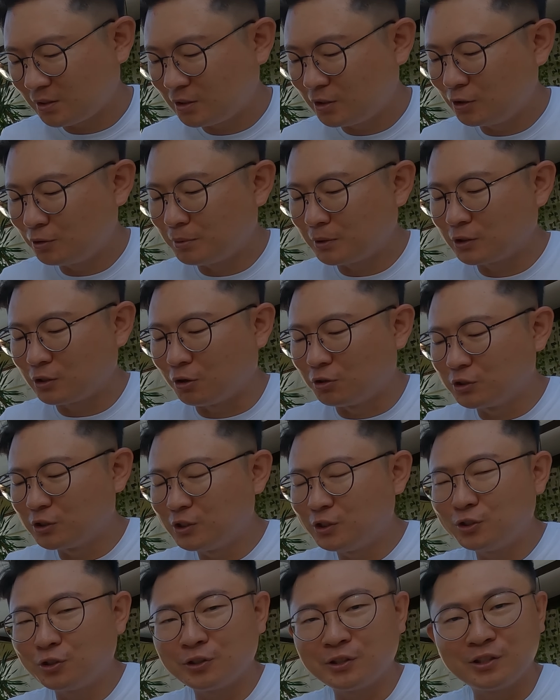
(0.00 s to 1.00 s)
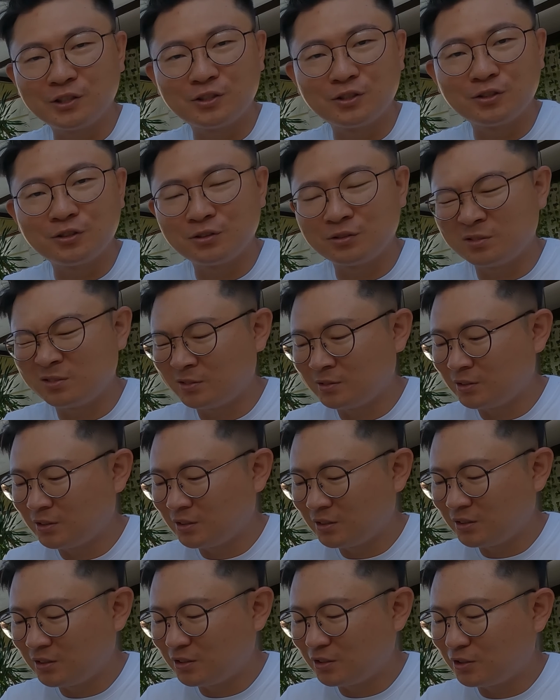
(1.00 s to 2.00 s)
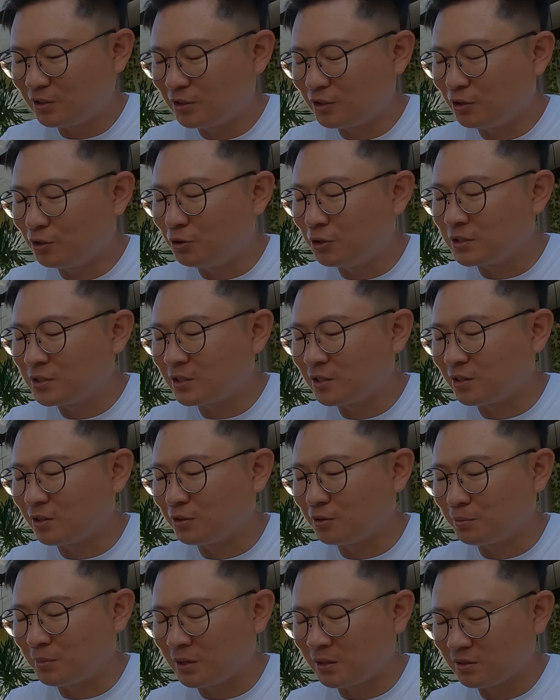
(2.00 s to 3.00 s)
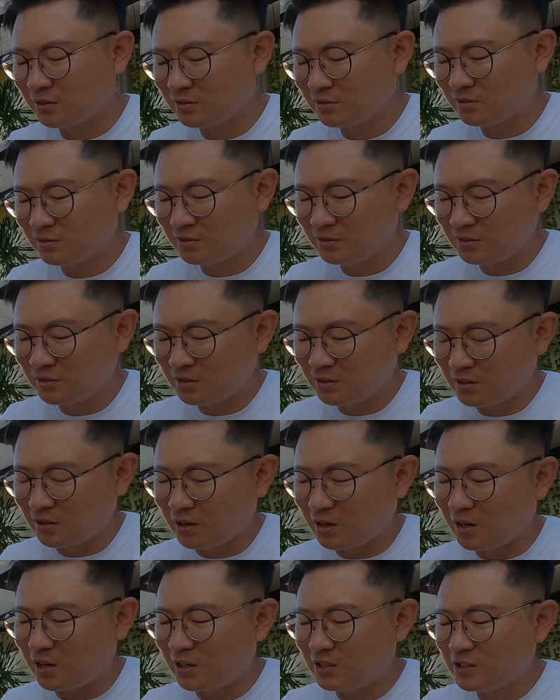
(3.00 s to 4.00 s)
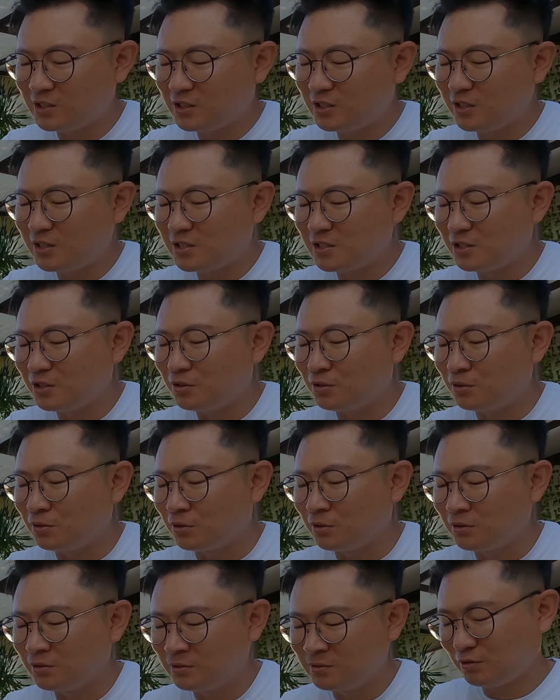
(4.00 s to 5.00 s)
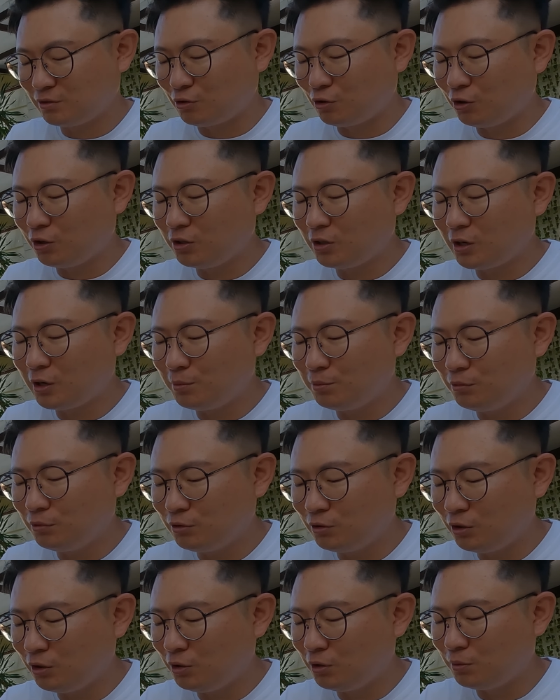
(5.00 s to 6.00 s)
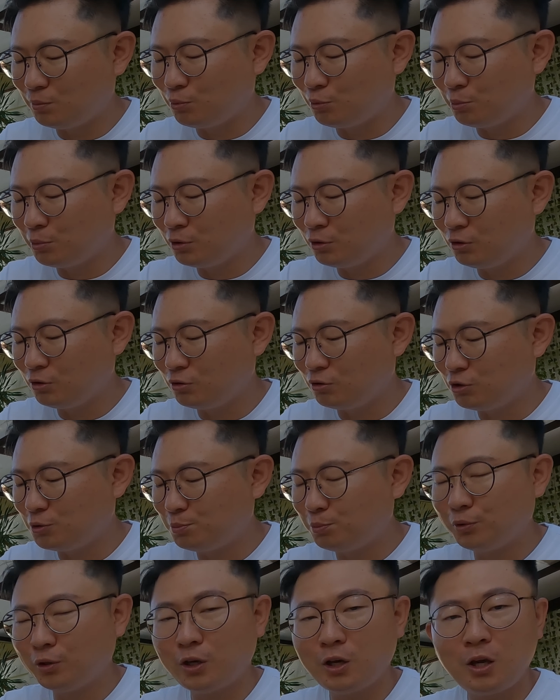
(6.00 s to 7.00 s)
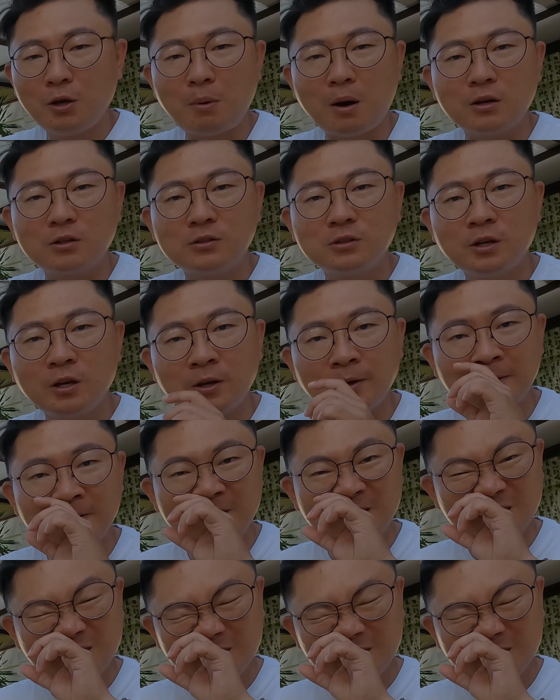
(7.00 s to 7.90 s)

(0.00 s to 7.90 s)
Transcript: 그리고 막 뭐 정신적인 그런 그런 거 있잖아요. 막 아, 스트레스 이런 거. 되게 사람들이 보면은 쉽게 말을 해.